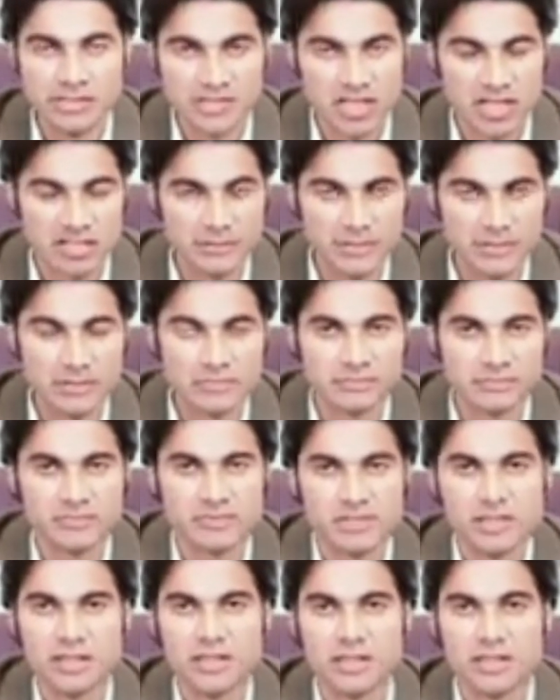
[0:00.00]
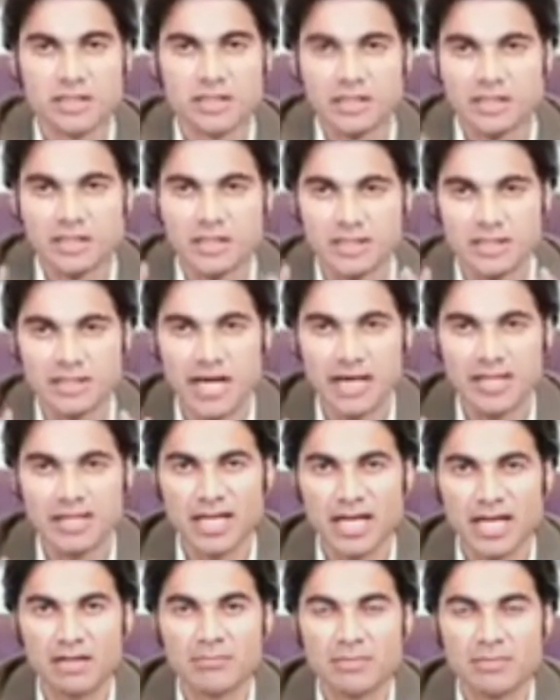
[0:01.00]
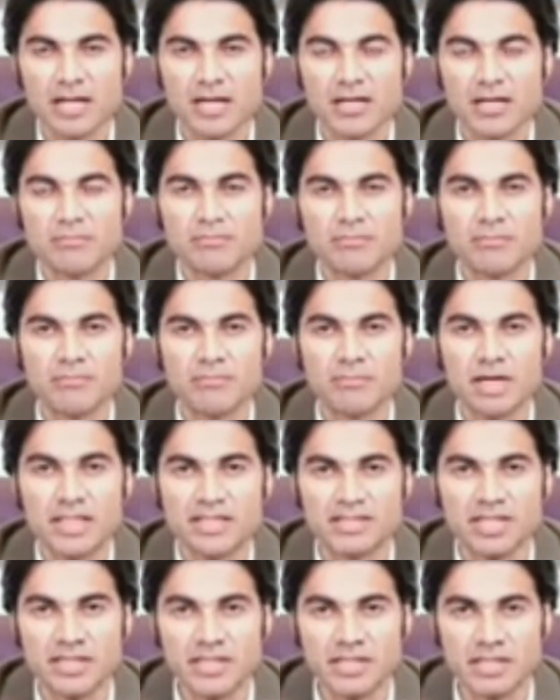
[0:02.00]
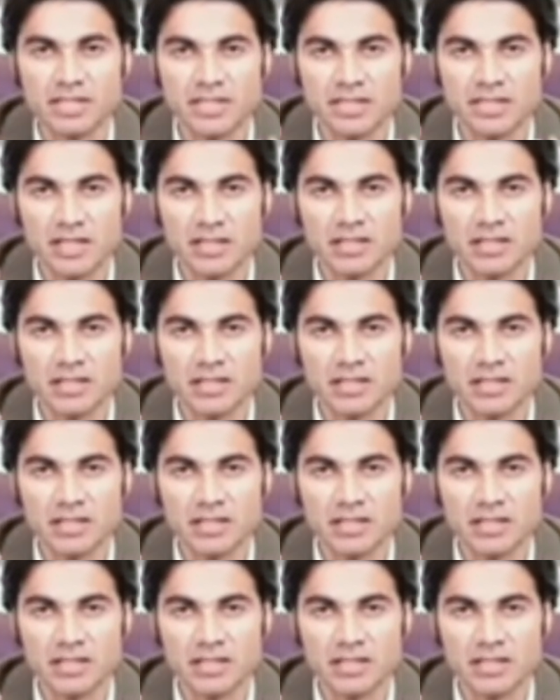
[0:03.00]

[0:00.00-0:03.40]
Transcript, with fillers: संसद में नाना हमारा मंत्री